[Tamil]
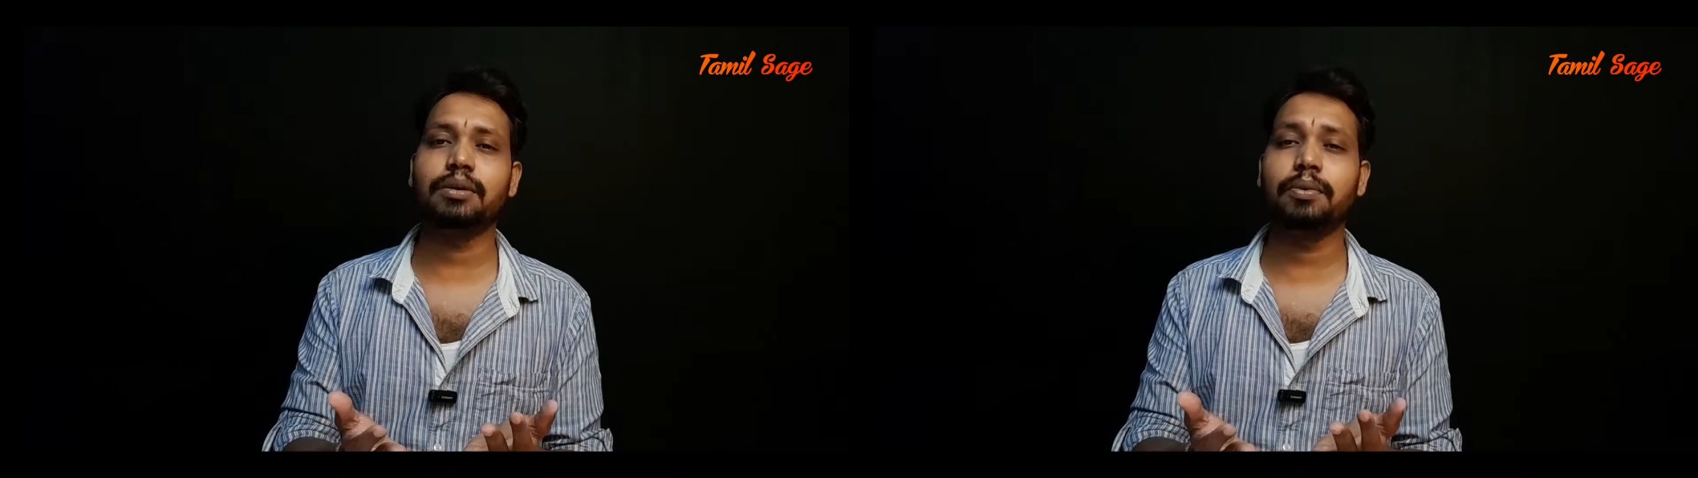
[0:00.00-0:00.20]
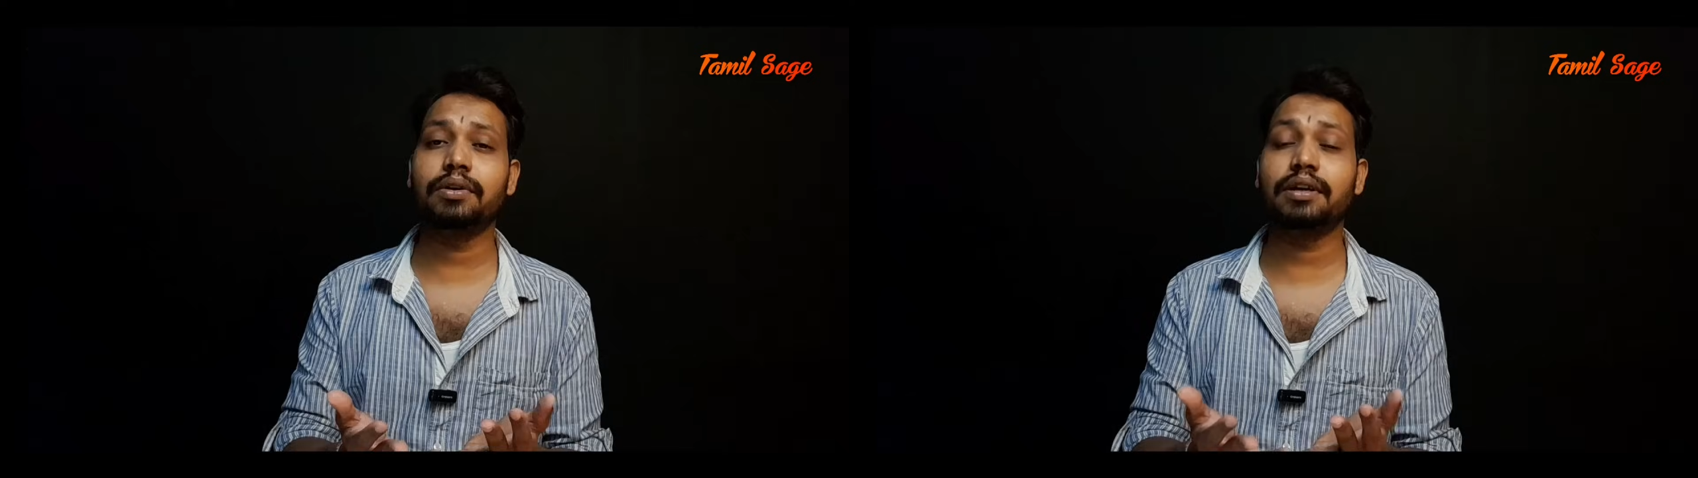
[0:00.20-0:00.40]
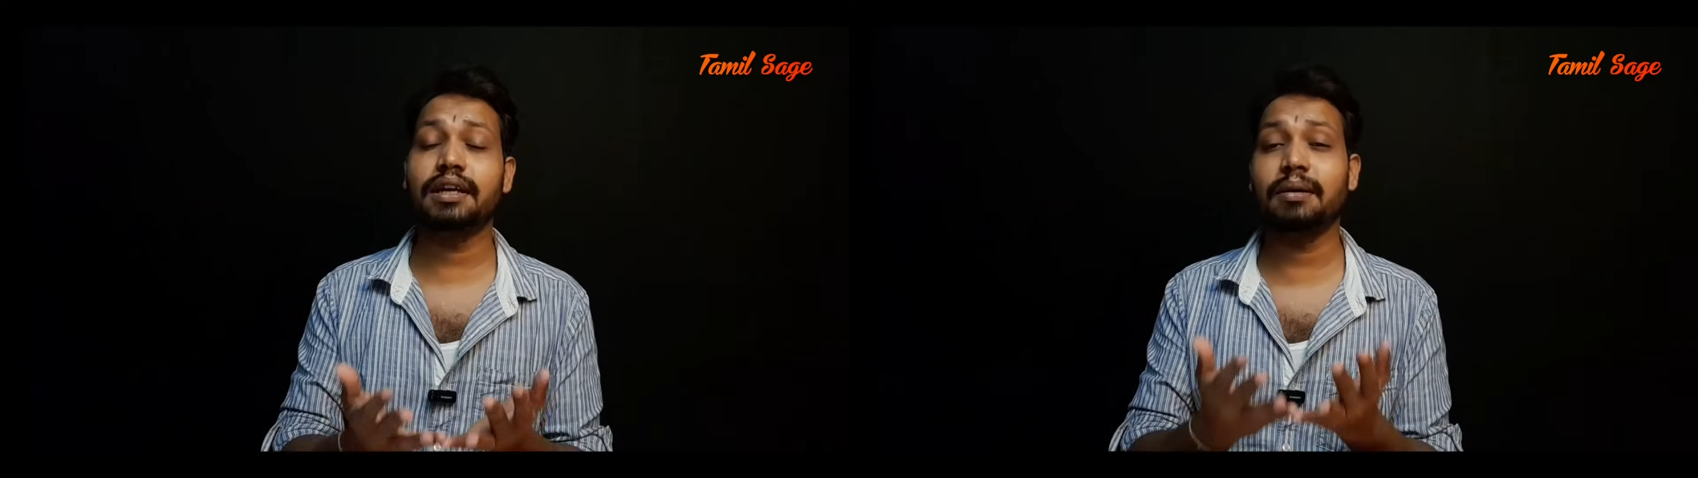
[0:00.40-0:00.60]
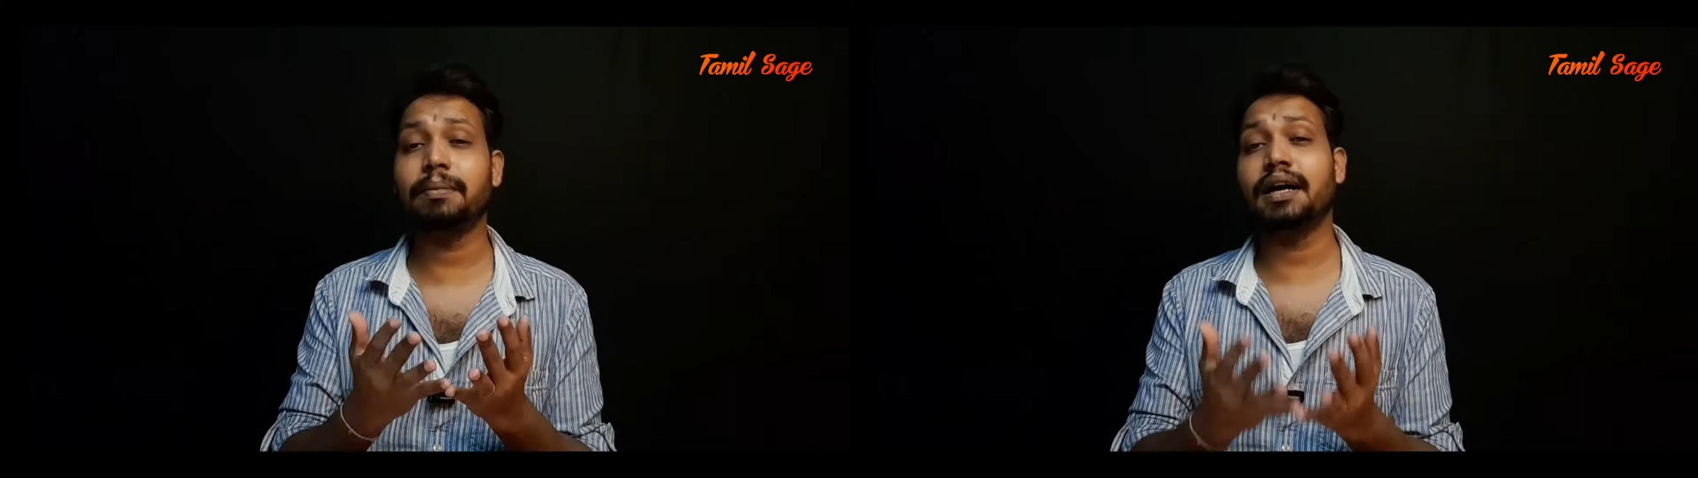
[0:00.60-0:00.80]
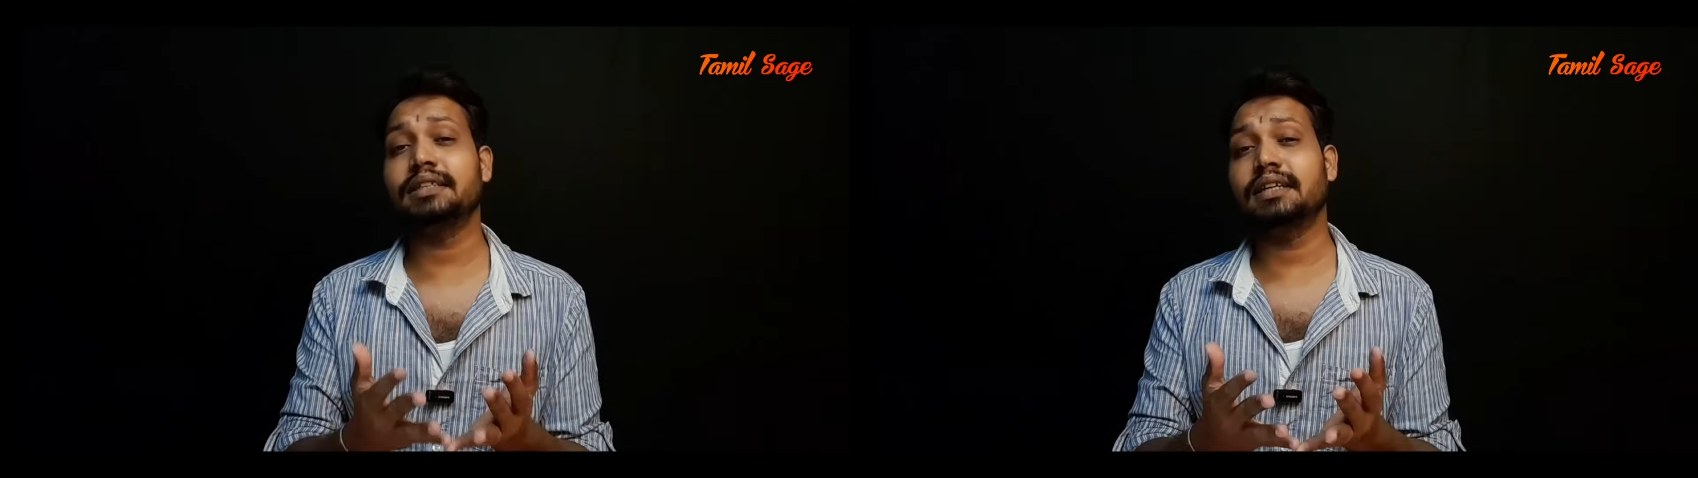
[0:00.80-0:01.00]
சப்போர்ட் இல்லையே
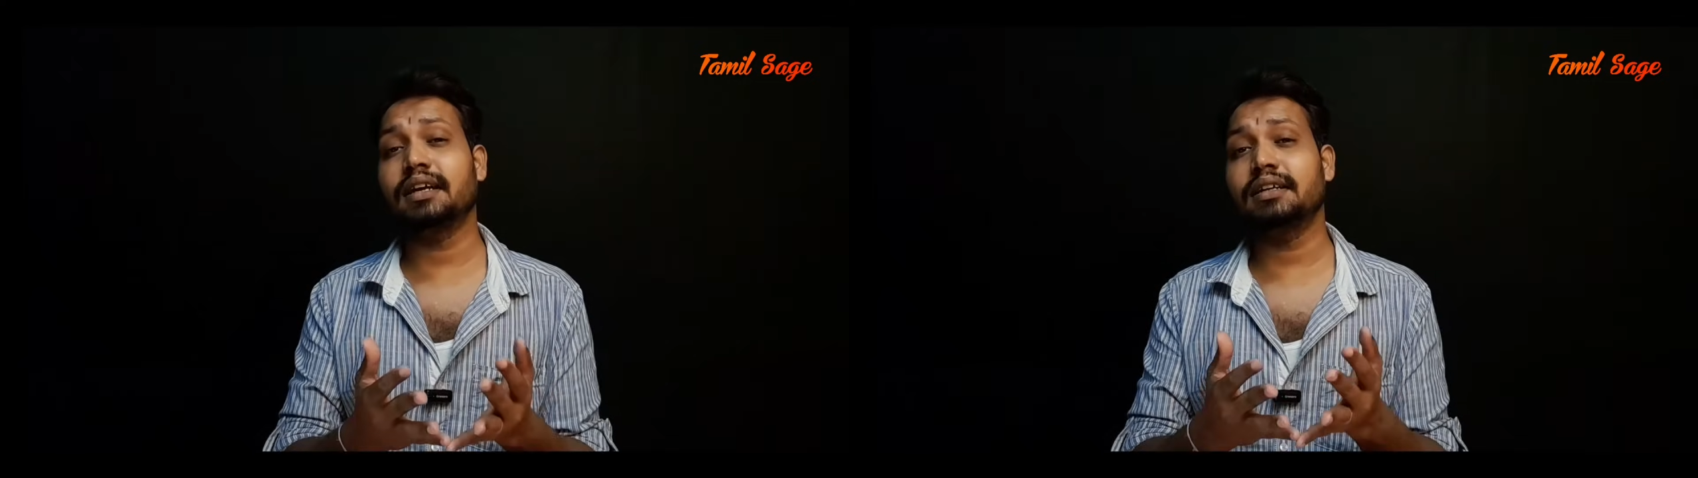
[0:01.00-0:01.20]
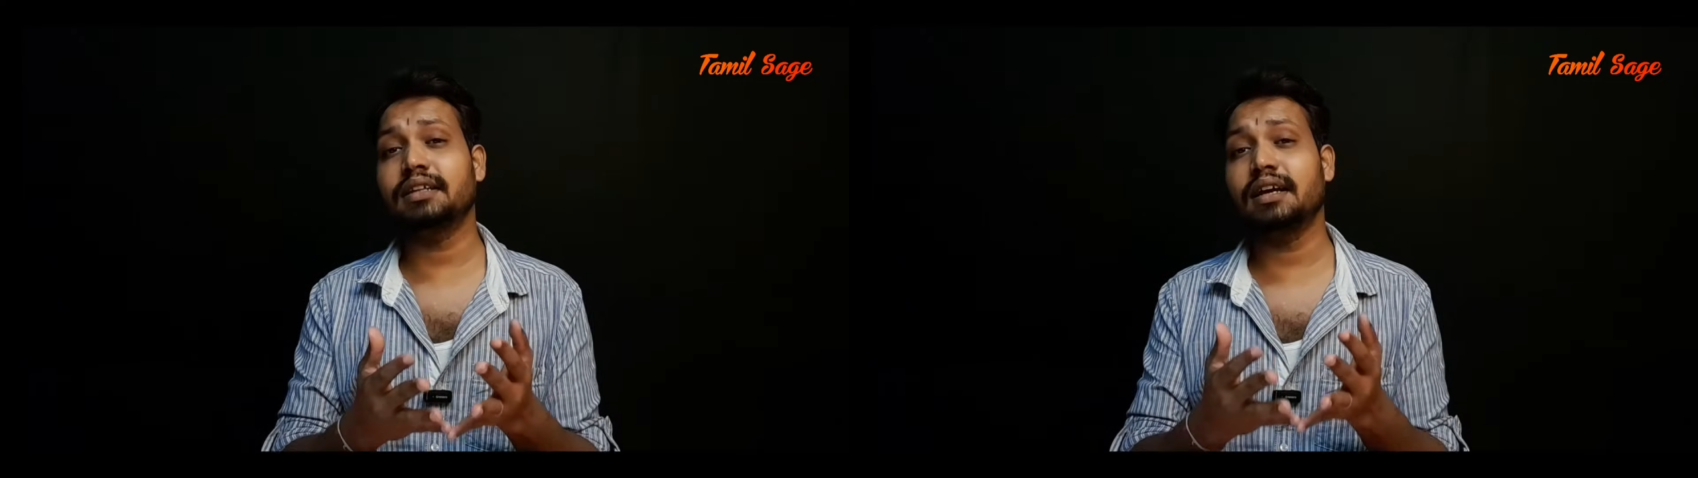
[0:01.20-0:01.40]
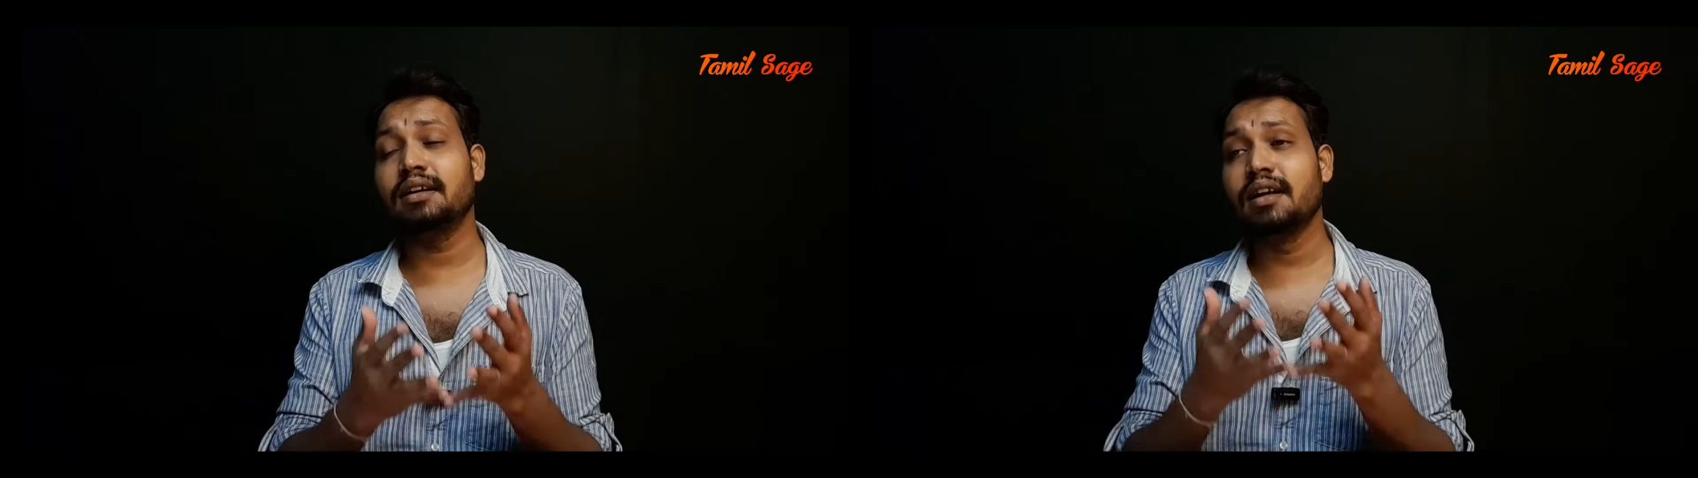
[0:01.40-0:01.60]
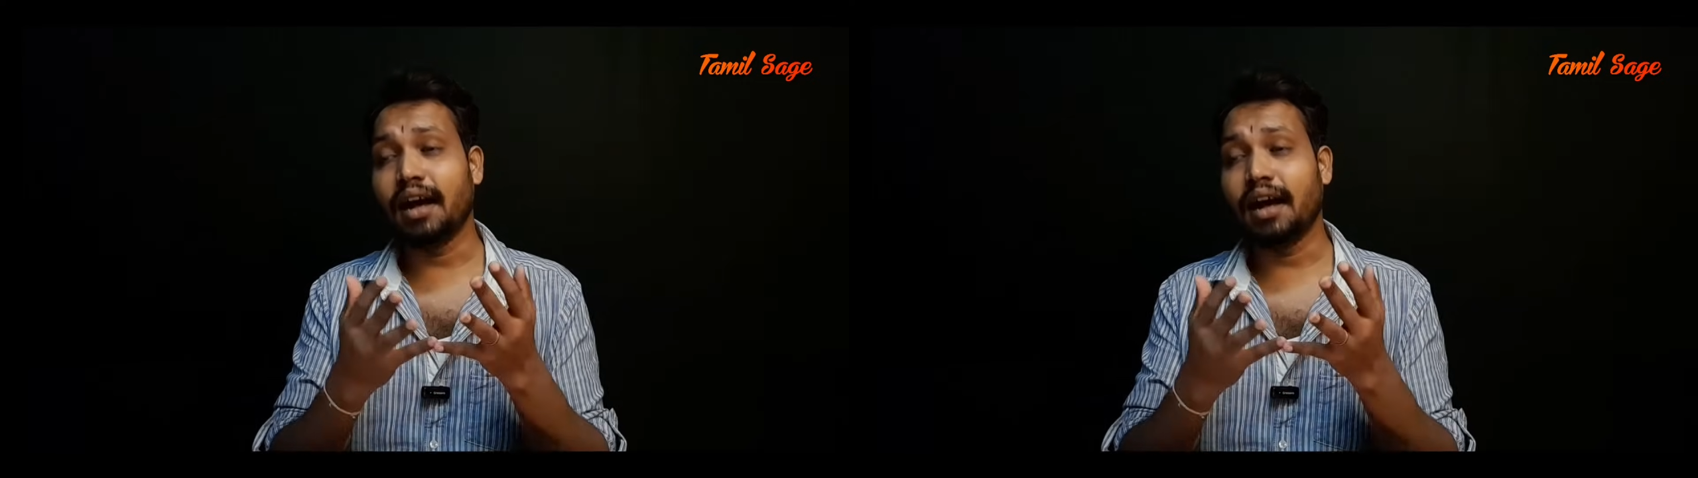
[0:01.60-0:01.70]
பாஜக தான்